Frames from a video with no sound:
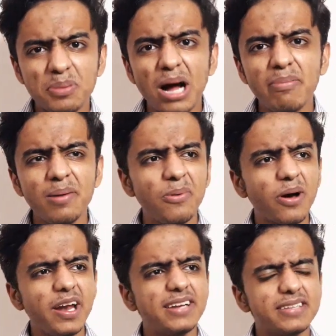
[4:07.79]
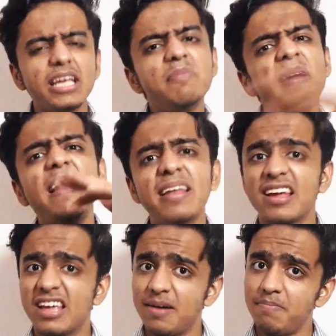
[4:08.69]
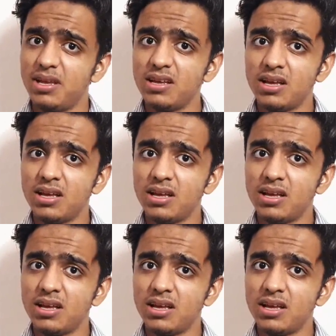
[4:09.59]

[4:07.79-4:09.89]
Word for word: प्रॉब्लम होगा ऐसा ईमेल लिखेंगे हम भी